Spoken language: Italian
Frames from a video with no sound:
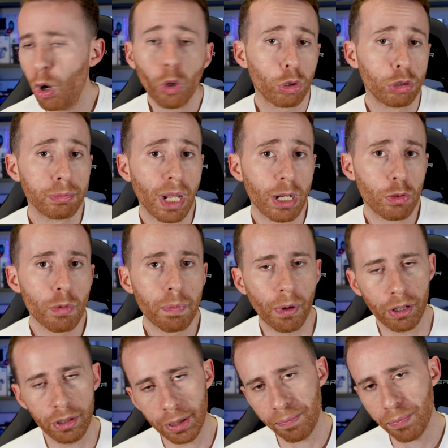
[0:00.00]
o con un bel
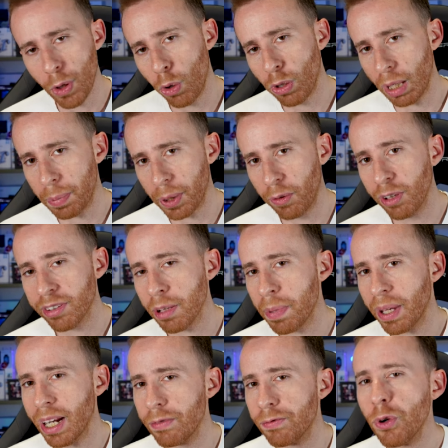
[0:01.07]
coupon. Ora però voglio
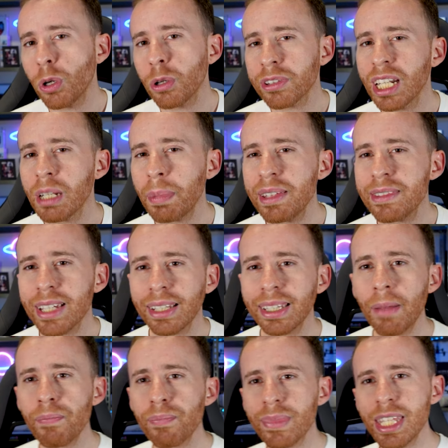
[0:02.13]
sapere voi cosa ne
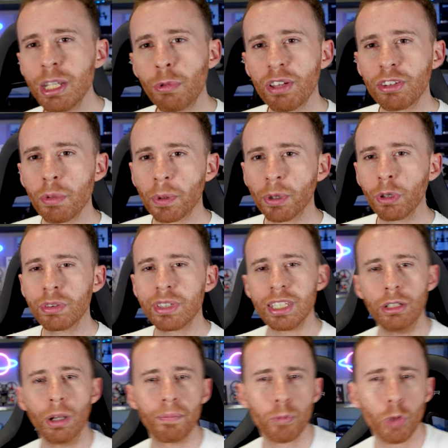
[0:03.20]
pensate di questo
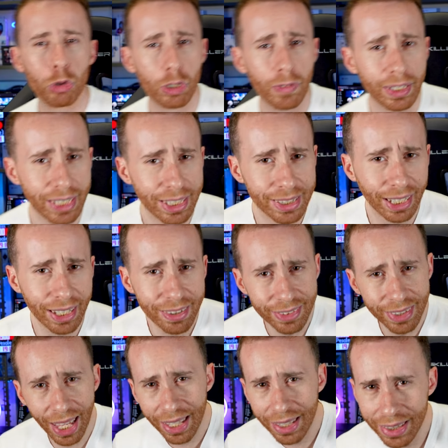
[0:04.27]
prodottino. Lo trovate
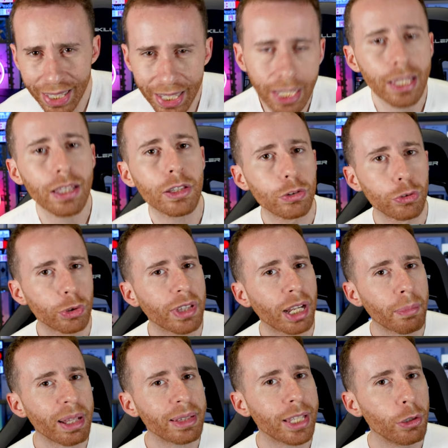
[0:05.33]
interessante?
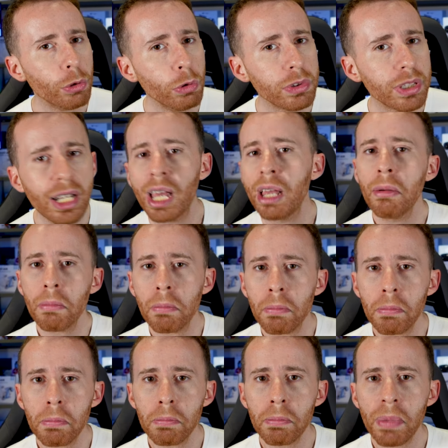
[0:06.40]
Totalmente inutile?
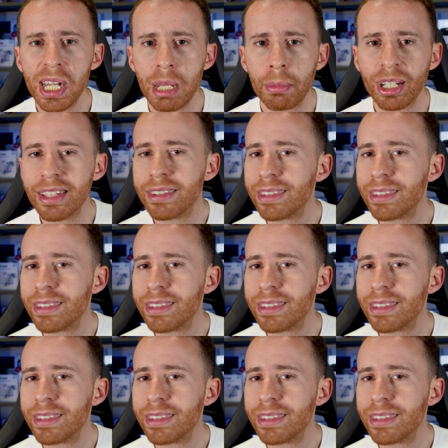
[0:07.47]
Parliamone